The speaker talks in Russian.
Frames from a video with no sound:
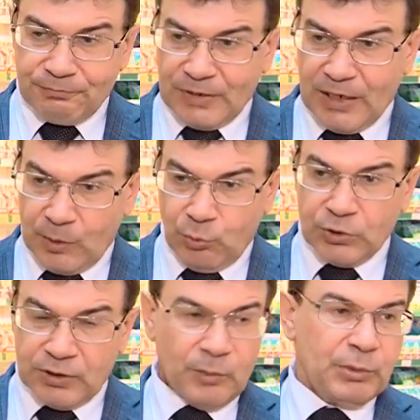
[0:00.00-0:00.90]

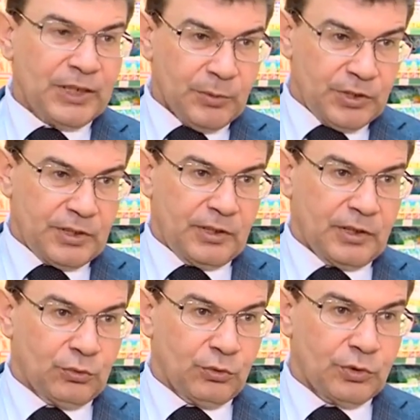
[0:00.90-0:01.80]
работа на потребителя,
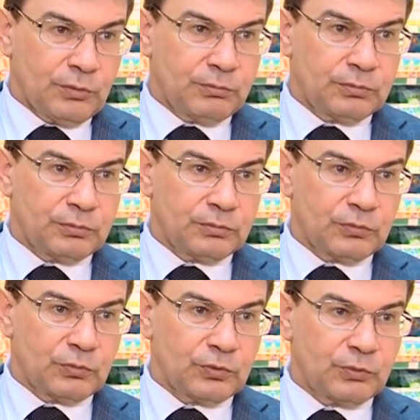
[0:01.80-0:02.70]
который
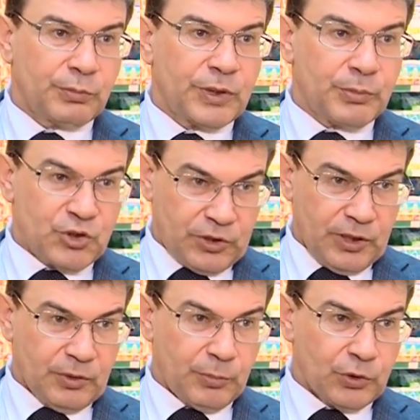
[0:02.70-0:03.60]

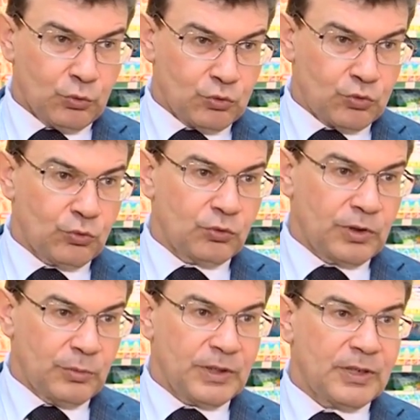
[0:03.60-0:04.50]
предпочитает продукцию
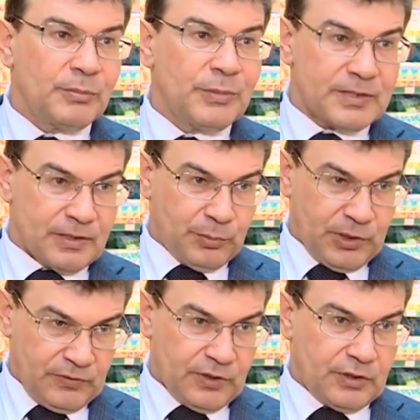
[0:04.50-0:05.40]
именно местных
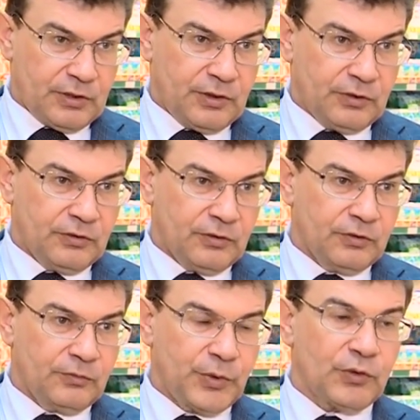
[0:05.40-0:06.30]
производителей
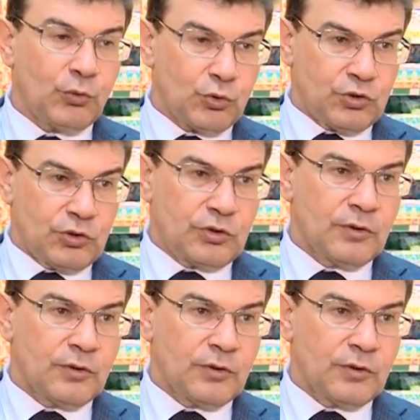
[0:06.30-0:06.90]
в первую очередь.